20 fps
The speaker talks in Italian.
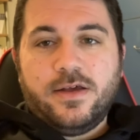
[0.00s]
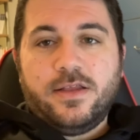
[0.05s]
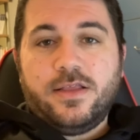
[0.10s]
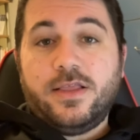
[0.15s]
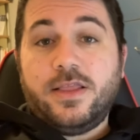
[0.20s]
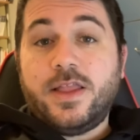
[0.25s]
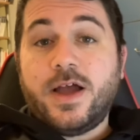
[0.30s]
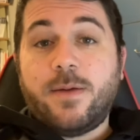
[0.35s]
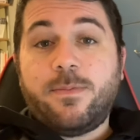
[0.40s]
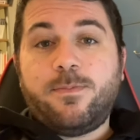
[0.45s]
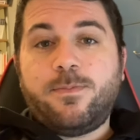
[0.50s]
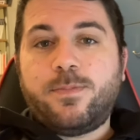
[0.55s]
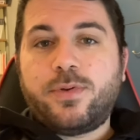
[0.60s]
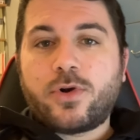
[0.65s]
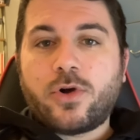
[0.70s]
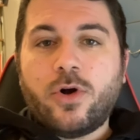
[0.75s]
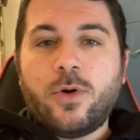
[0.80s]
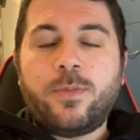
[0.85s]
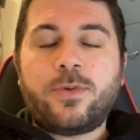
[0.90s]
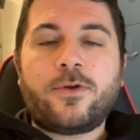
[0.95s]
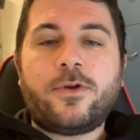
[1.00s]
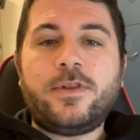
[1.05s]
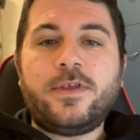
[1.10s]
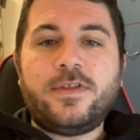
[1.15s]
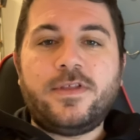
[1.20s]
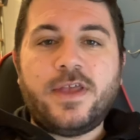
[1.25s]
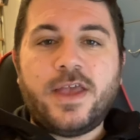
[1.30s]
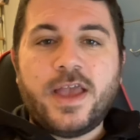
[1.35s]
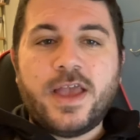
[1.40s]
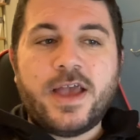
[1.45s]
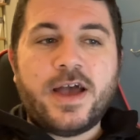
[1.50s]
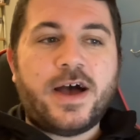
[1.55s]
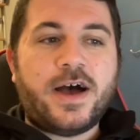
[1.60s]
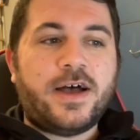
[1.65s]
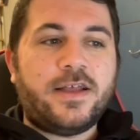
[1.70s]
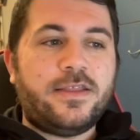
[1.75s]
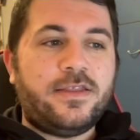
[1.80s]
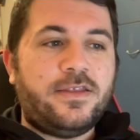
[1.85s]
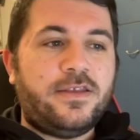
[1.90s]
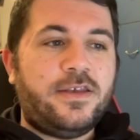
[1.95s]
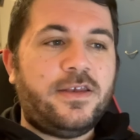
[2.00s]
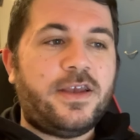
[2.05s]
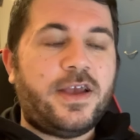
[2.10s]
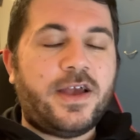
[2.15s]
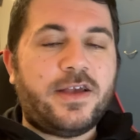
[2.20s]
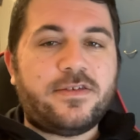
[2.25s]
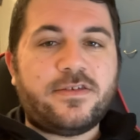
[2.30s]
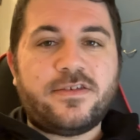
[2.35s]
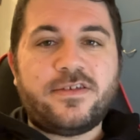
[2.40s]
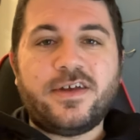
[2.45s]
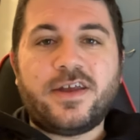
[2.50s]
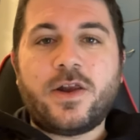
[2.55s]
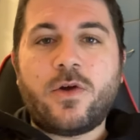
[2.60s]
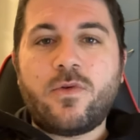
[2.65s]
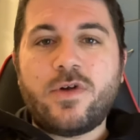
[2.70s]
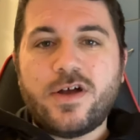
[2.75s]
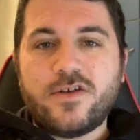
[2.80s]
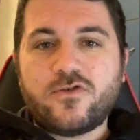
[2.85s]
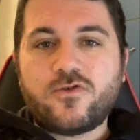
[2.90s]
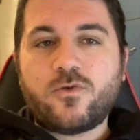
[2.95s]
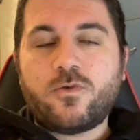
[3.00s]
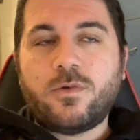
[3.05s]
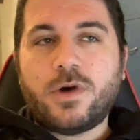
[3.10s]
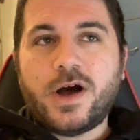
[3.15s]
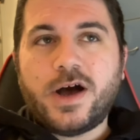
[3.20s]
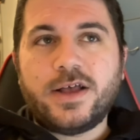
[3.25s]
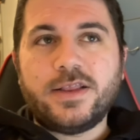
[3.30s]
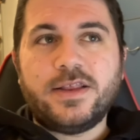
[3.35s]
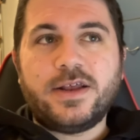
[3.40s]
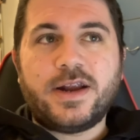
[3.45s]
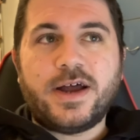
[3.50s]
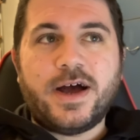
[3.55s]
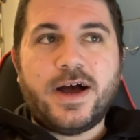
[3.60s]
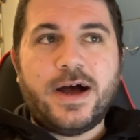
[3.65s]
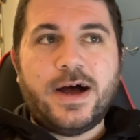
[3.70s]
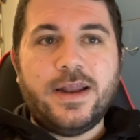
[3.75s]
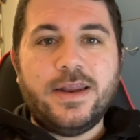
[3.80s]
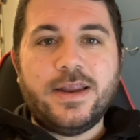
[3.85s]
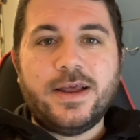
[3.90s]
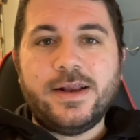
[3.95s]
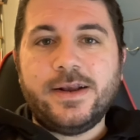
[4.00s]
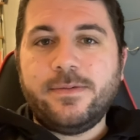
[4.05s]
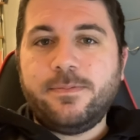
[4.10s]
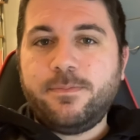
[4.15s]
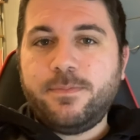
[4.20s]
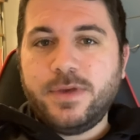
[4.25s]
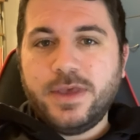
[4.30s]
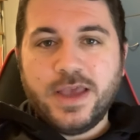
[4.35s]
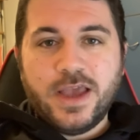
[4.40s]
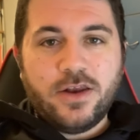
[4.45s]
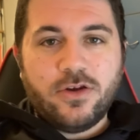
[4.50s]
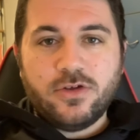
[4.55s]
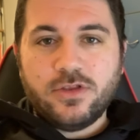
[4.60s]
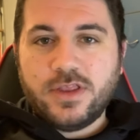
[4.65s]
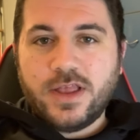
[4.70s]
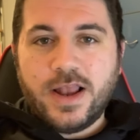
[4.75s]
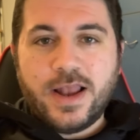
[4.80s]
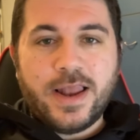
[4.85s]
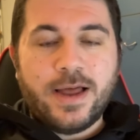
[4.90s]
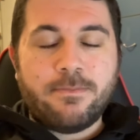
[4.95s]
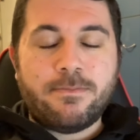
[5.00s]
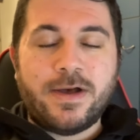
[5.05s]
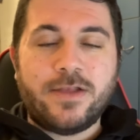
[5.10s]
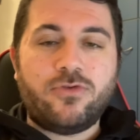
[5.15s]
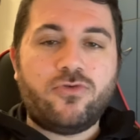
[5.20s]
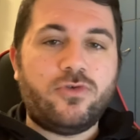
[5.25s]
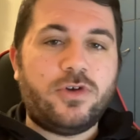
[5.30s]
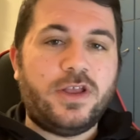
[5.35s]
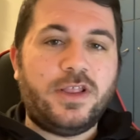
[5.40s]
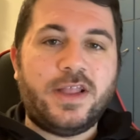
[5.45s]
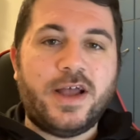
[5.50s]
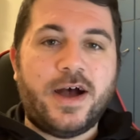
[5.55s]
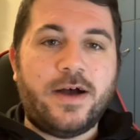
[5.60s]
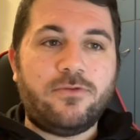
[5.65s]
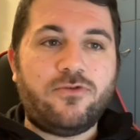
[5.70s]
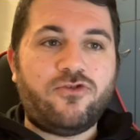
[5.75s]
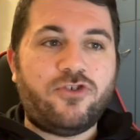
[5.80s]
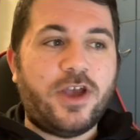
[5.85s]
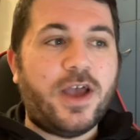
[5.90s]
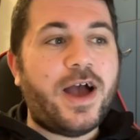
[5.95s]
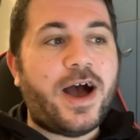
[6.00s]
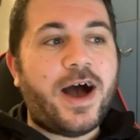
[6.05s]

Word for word: dà proprio l'idea di essere una squadra nel pieno della maturità. Cioè